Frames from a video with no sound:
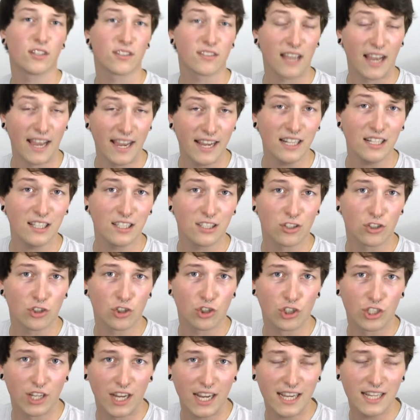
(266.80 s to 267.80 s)
das eigentliche
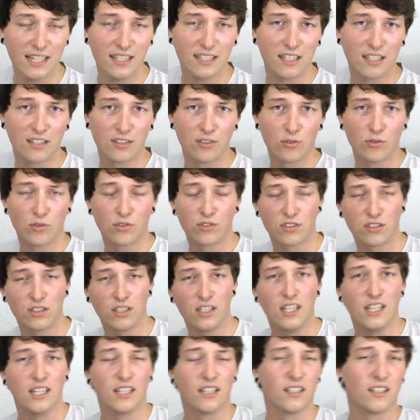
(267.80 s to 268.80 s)
Schneiden der
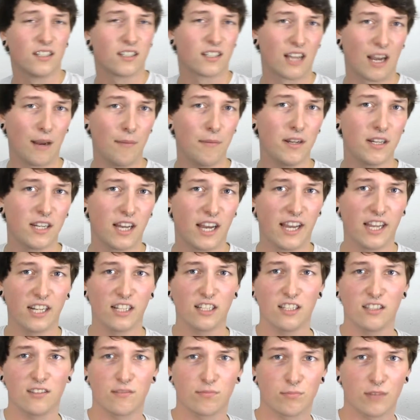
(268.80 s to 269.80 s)
Dose, kann man
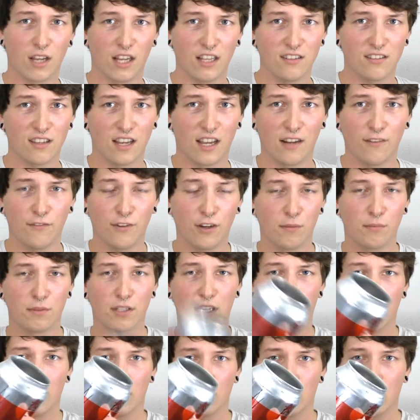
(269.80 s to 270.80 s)
eigentlich ganz einfach
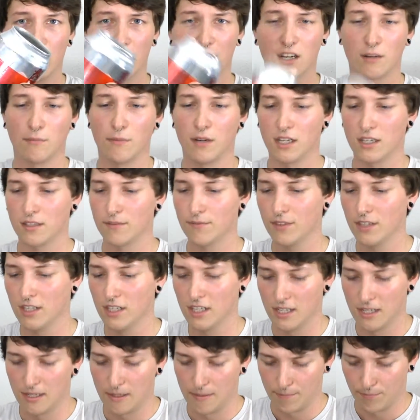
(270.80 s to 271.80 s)
mit einer Schere machen.
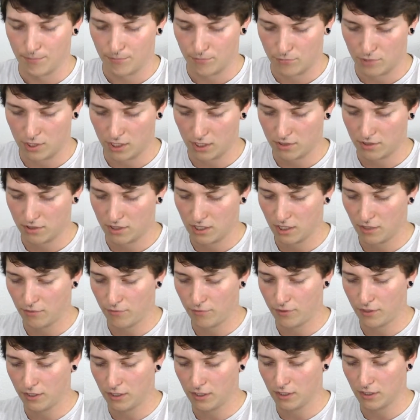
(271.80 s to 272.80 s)
Das geht
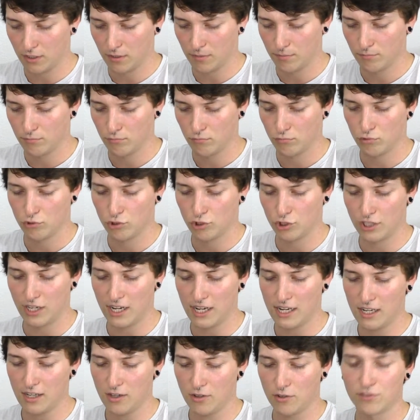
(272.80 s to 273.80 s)
viel
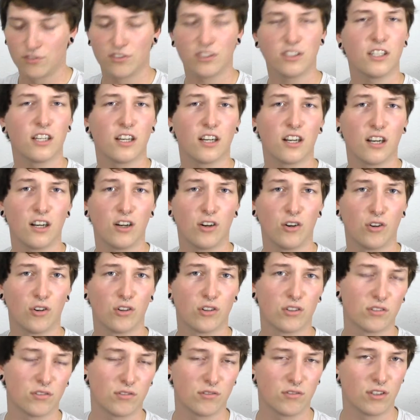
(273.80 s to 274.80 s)
schneller und sicherer
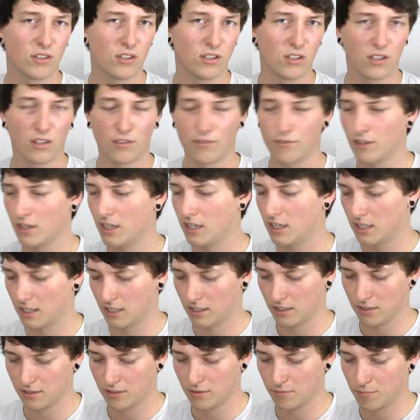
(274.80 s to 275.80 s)
und die
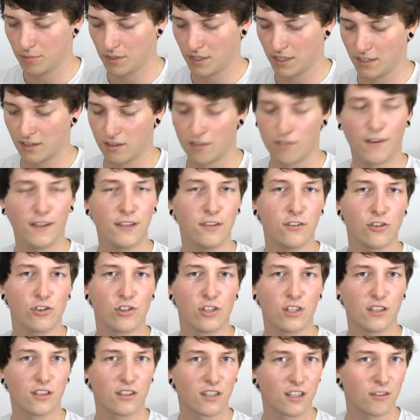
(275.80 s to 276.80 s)
Gefahr ist bei 20
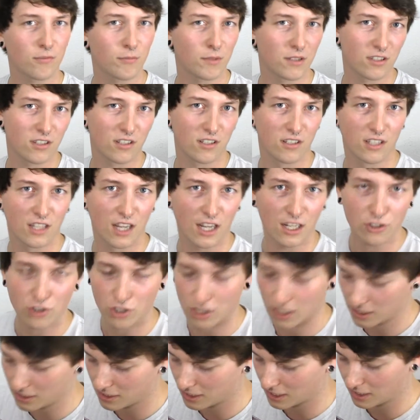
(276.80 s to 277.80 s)
Schnitten, dass man sich in die Hand
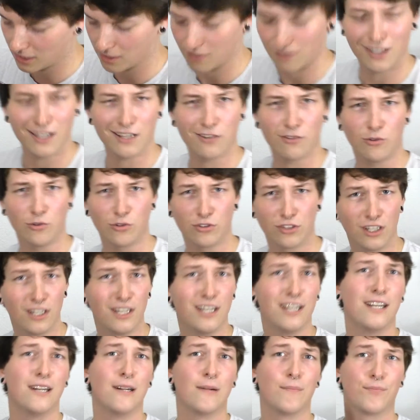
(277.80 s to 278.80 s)
schneidet, eigentlich sehr groß.
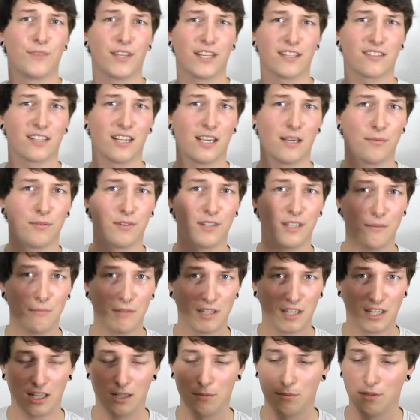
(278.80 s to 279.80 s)
Deshalb
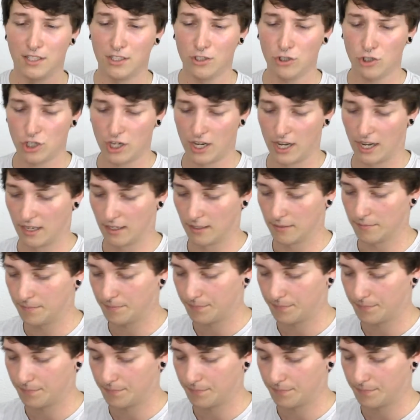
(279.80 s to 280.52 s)
nehme ich lieber die Schere.